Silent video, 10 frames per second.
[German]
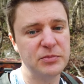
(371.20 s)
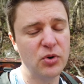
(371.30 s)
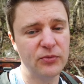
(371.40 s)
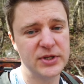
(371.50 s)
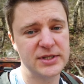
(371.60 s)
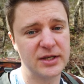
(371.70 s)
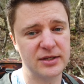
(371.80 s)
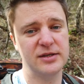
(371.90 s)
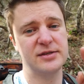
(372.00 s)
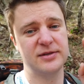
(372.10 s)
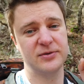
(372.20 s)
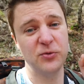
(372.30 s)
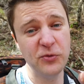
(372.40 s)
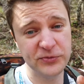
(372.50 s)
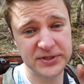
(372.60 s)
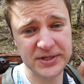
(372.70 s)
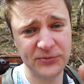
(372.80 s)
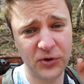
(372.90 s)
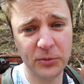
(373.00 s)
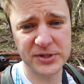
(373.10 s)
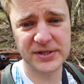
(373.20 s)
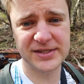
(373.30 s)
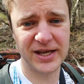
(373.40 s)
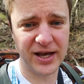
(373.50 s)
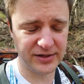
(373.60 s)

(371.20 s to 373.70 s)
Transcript: ein Profitrick ist, ruft die Vorbesitzer